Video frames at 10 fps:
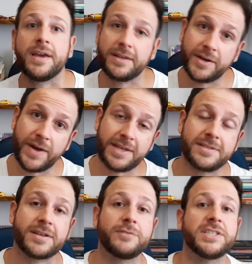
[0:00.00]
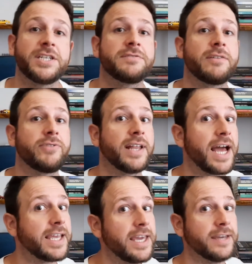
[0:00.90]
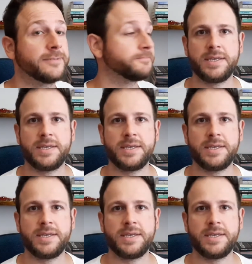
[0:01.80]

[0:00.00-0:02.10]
Então é isso que a gente vai falar aqui.